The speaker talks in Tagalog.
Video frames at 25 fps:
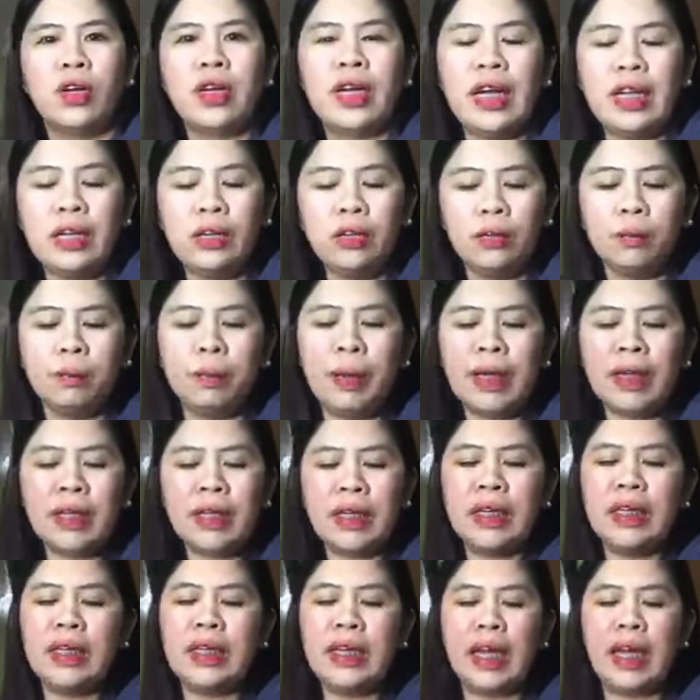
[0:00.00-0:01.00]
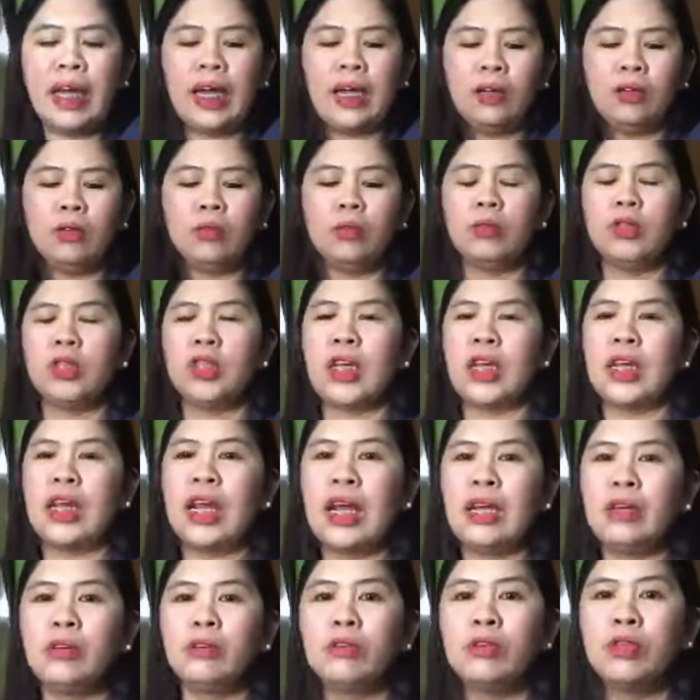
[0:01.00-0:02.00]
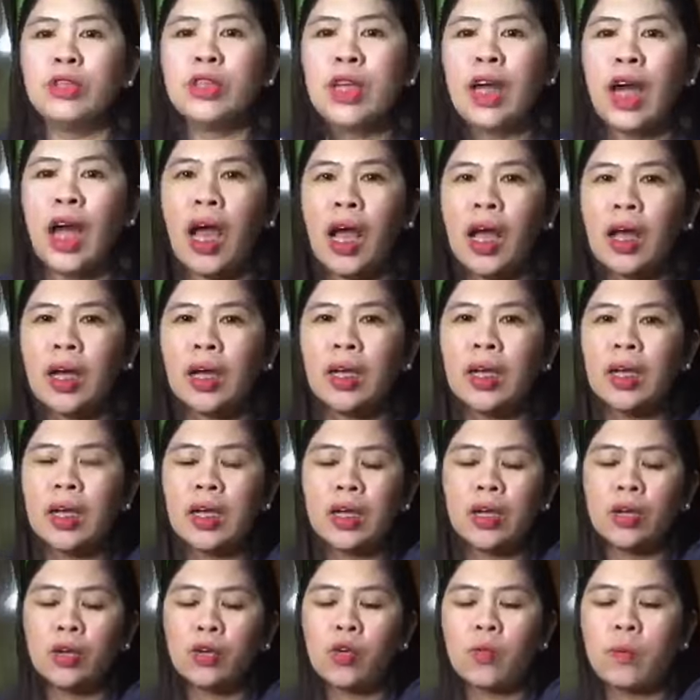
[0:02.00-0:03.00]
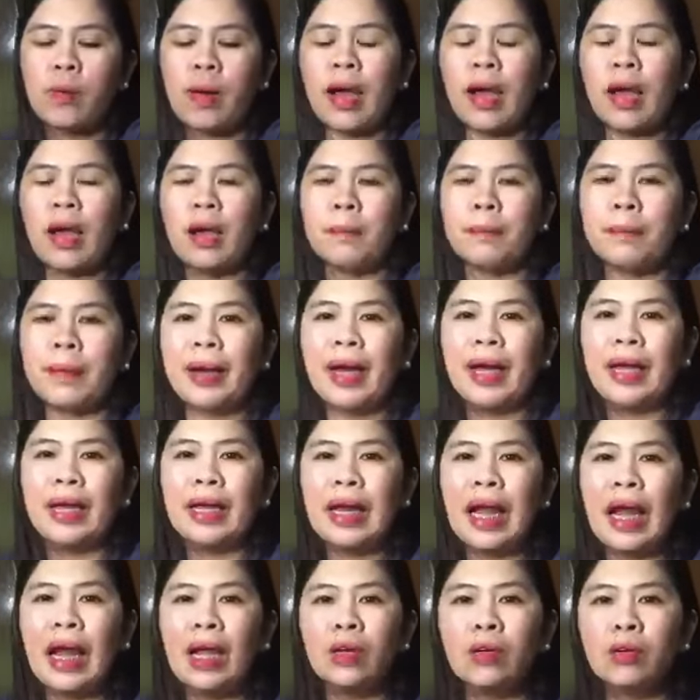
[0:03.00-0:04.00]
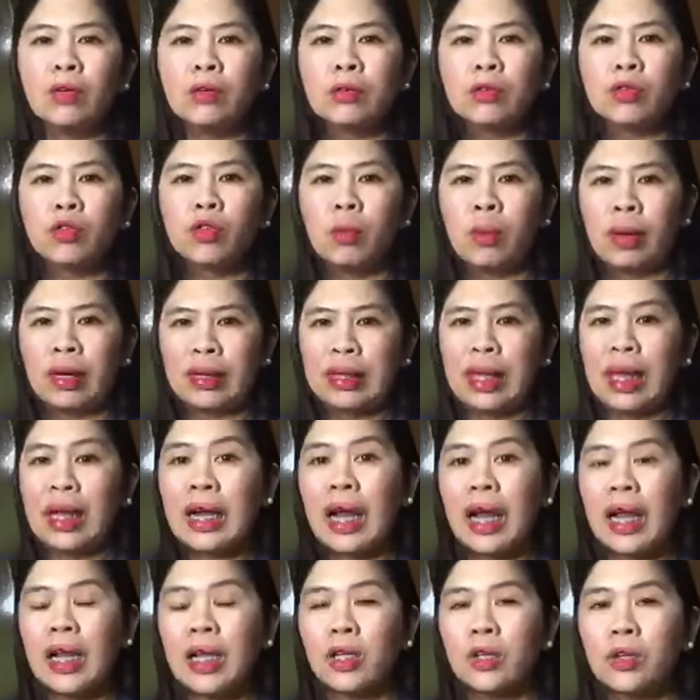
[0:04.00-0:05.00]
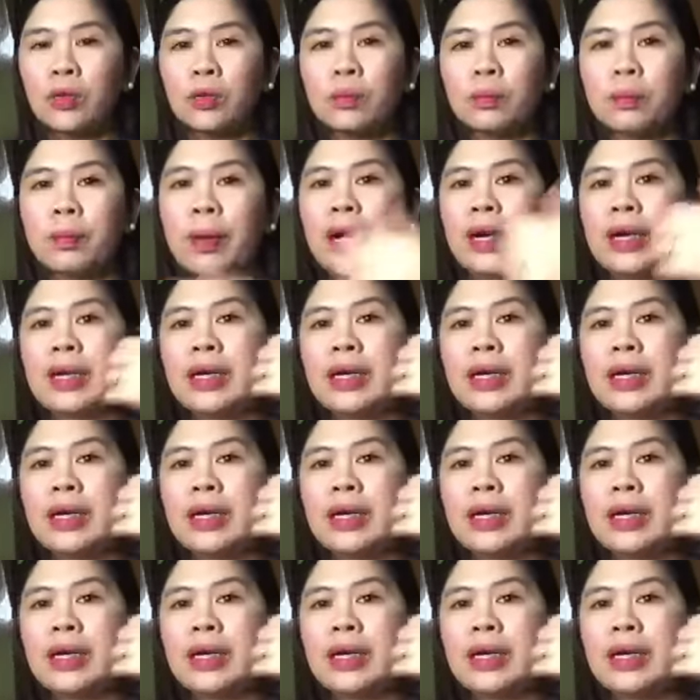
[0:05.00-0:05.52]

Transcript: Lalo, pag hinahalo mo siya, lalo siya kumakapal, lalong tumatagal yung